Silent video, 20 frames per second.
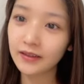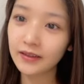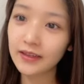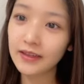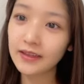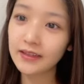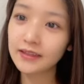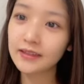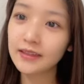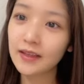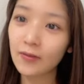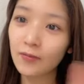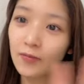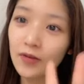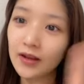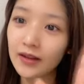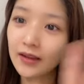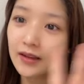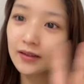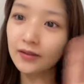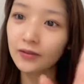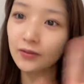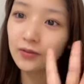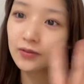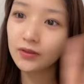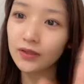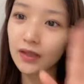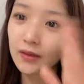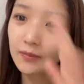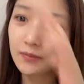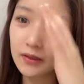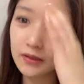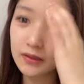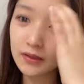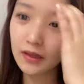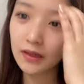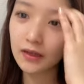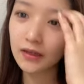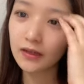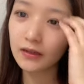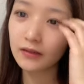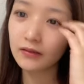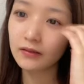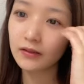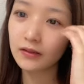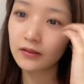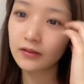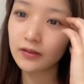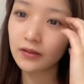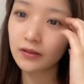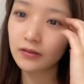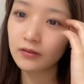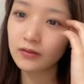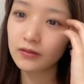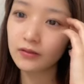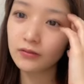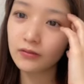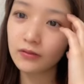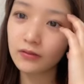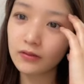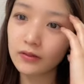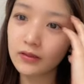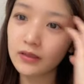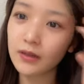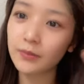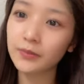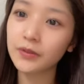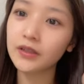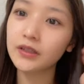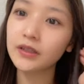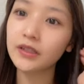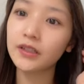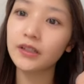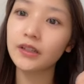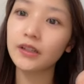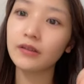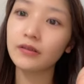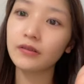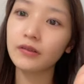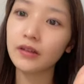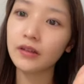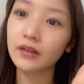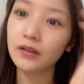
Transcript: ティーンさんもありがとうございます会えなくなっちゃうのすごく寂しいけどだっ